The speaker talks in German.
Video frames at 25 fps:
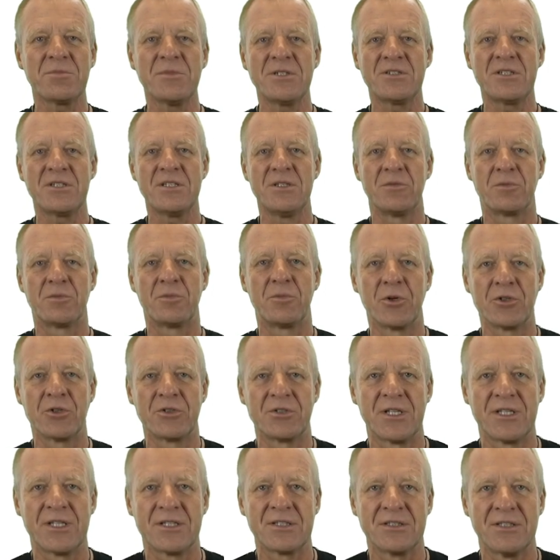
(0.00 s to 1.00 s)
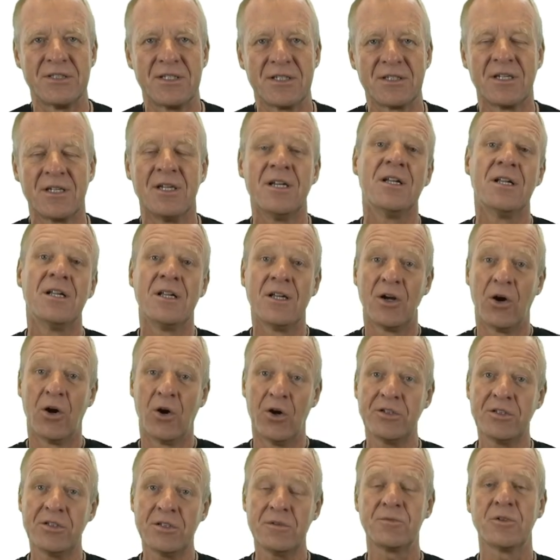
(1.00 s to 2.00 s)
mit Tiefbohrtechnik.
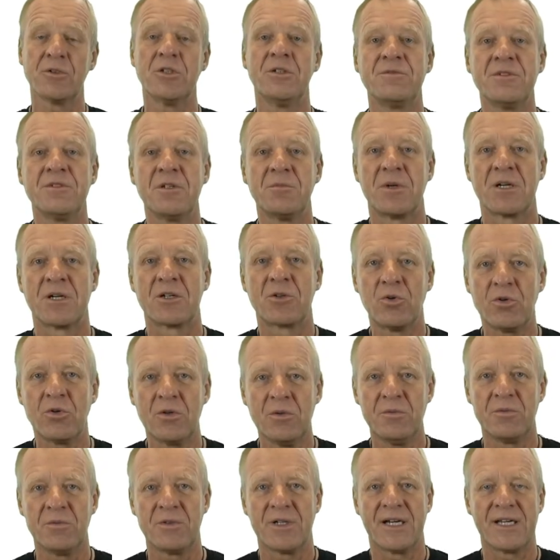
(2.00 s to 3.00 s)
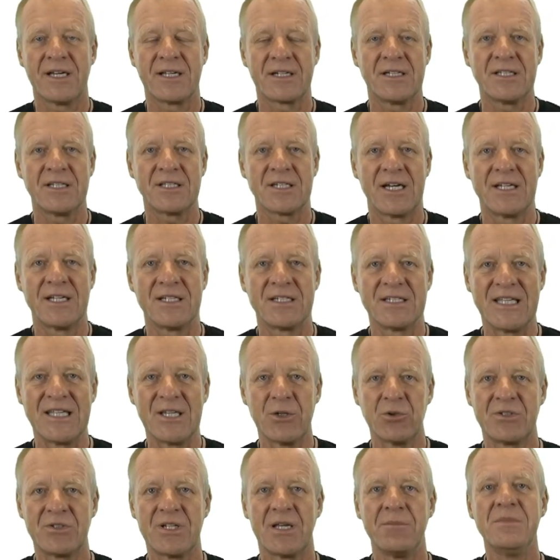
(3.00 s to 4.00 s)
Heute wollen wir mal gucken, wie eigentlich ein
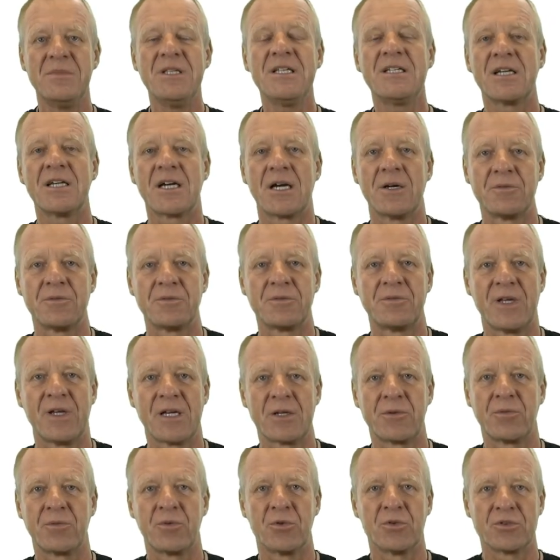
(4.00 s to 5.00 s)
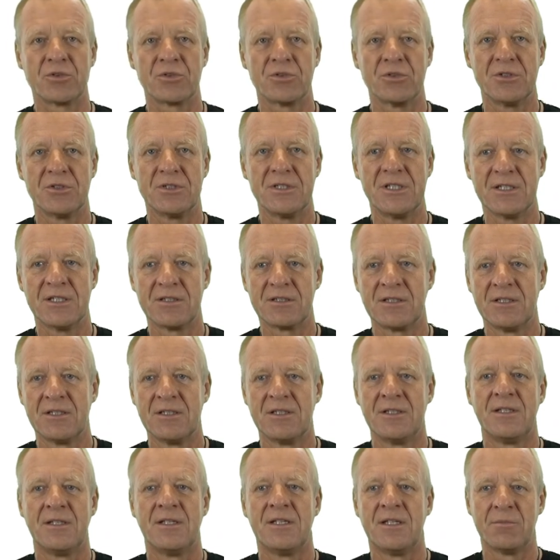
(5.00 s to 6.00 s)
Geothermiekraftwerk funktioniert.
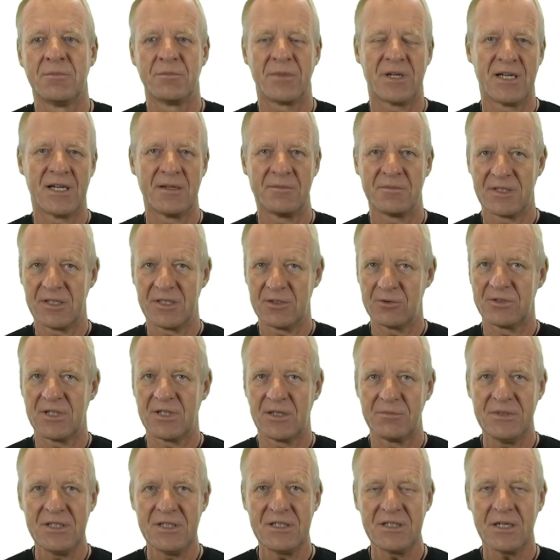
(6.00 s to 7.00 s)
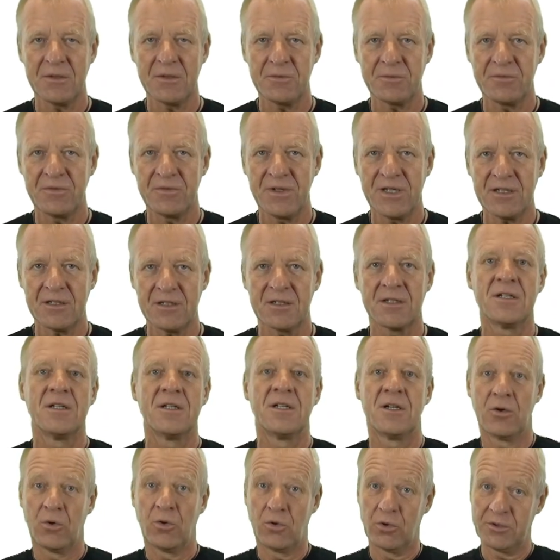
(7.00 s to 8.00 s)
Bei einem Geothermiekraftwerk
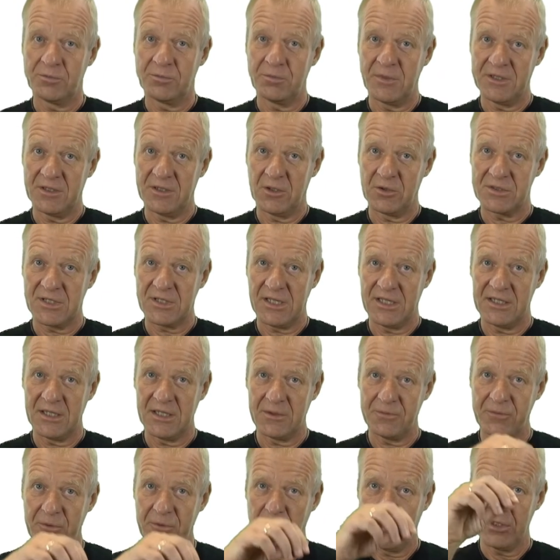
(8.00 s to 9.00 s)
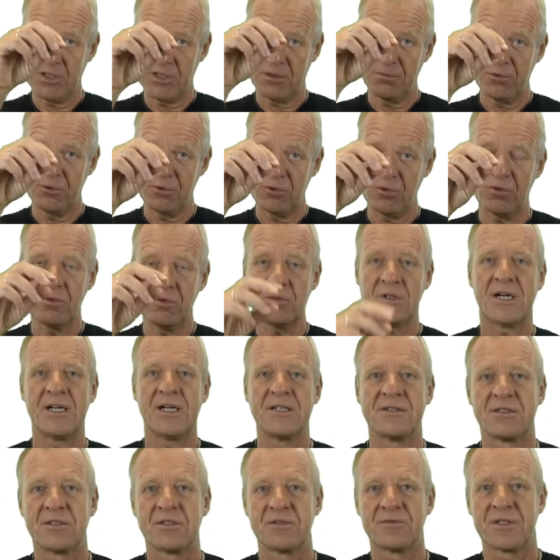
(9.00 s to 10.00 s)
holt man aus einer Förderbohrung
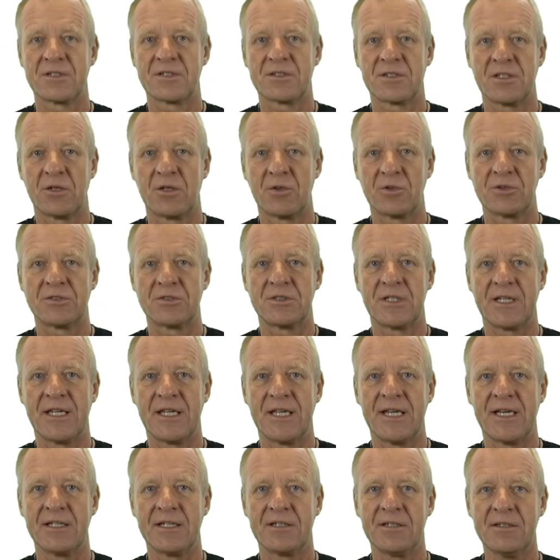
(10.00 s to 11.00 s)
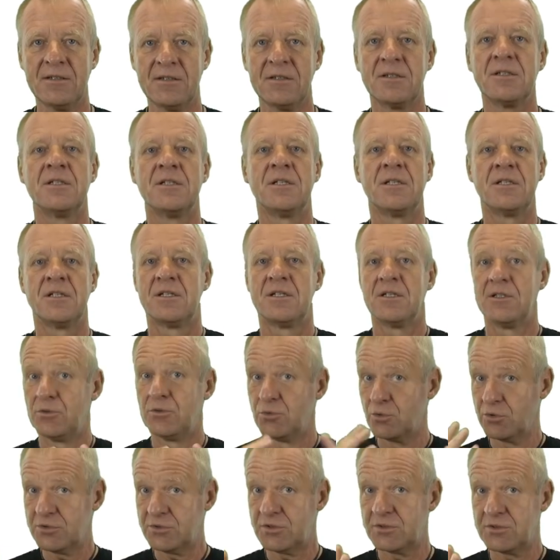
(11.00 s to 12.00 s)
heißes Wasser aus der Erde,
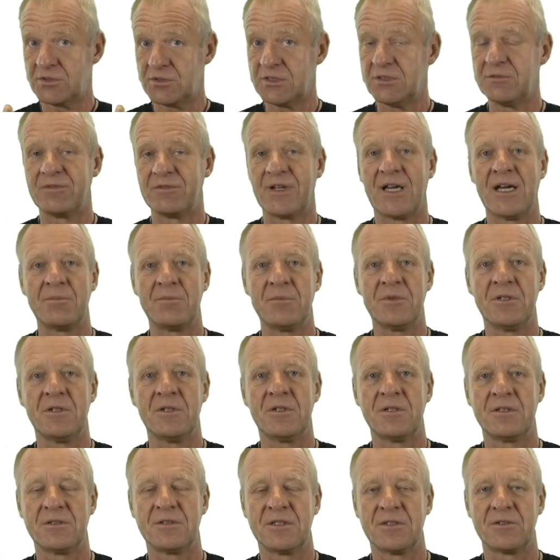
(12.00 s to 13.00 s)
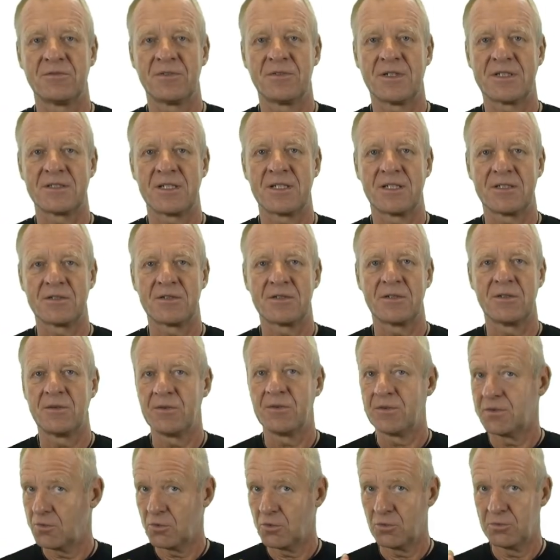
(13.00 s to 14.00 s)
nutzt die Wärme des Wassers,
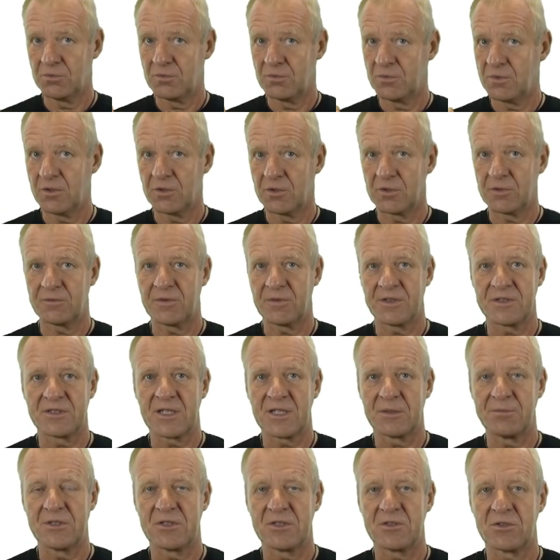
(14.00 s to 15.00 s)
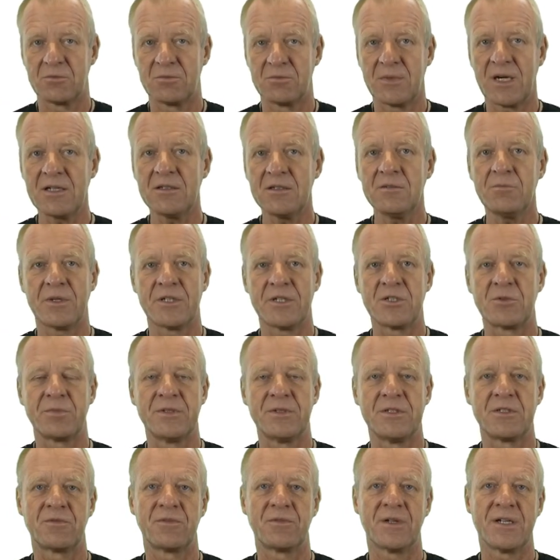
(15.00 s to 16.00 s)
um irgendwas damit zu machen,
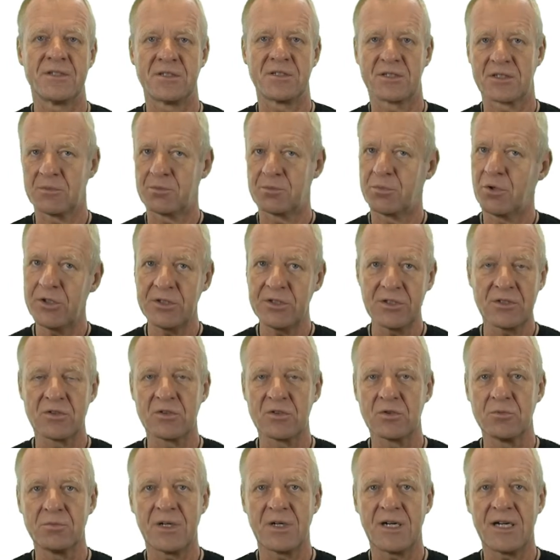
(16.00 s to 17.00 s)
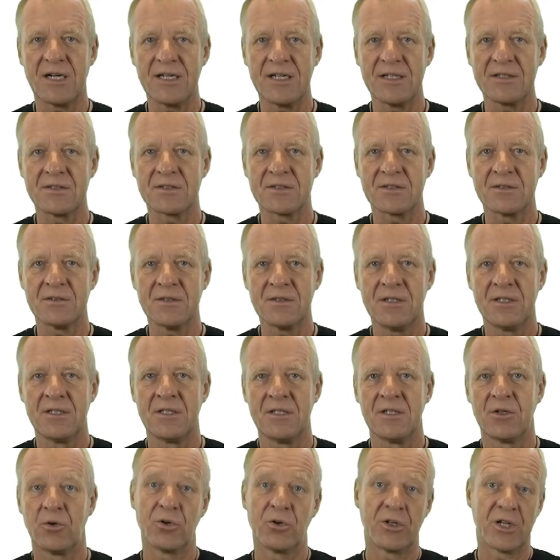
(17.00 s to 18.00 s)
beispielsweise Gebäude zu beheizen
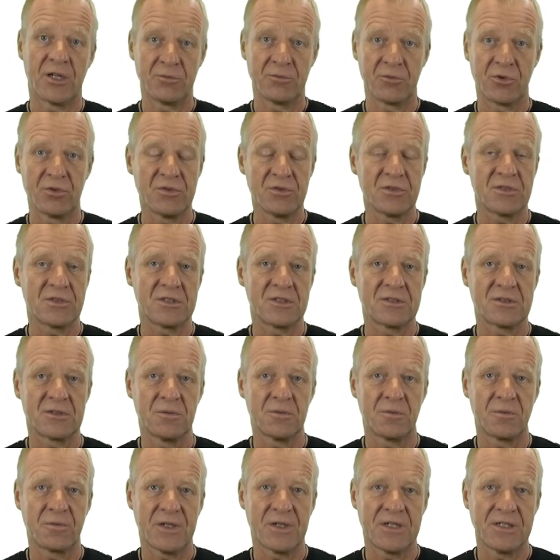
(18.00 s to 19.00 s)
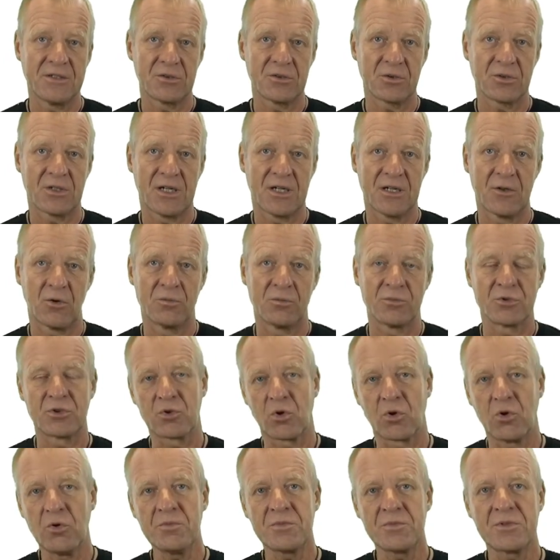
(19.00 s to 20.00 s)
oder im günstigsten Fall sogar um
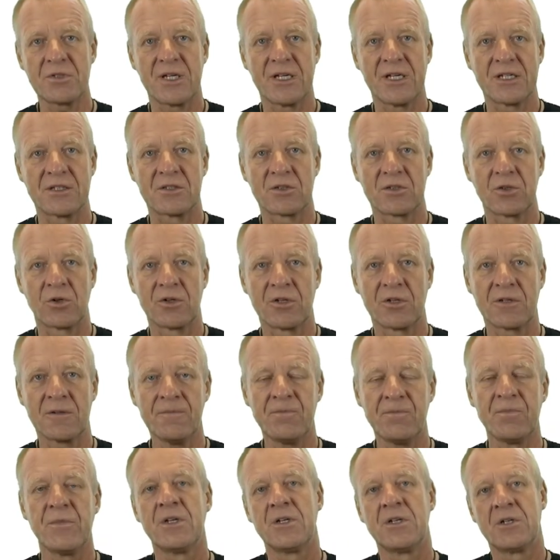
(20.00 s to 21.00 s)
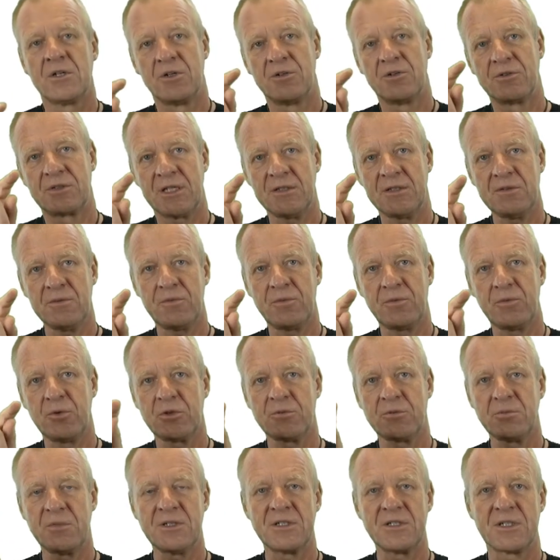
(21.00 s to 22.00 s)
Strom zu erzeugen. Und dann
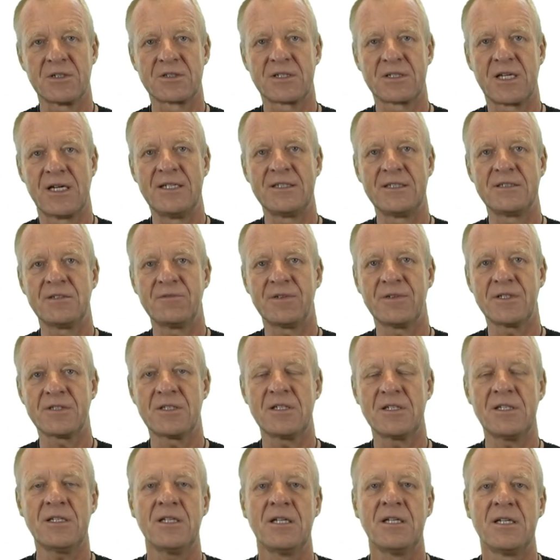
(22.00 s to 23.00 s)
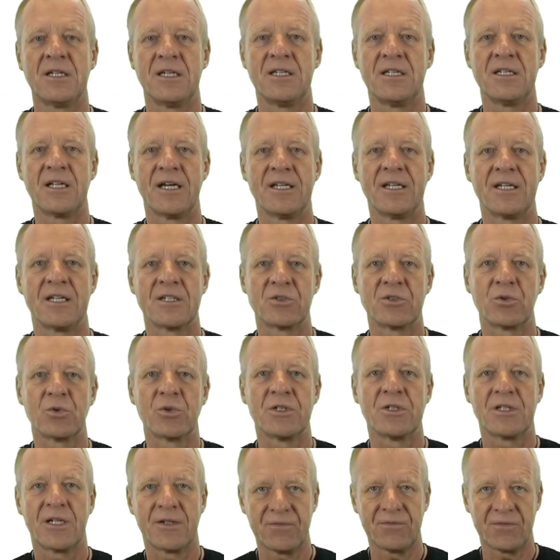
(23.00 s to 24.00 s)
führt man das kalte Wasser in einer
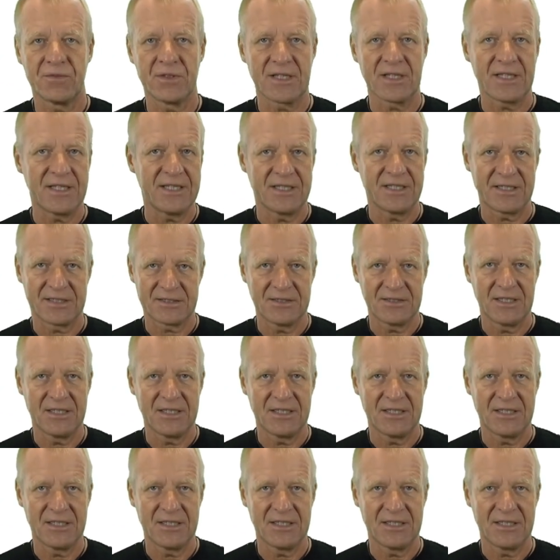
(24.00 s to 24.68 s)
sogenannten Re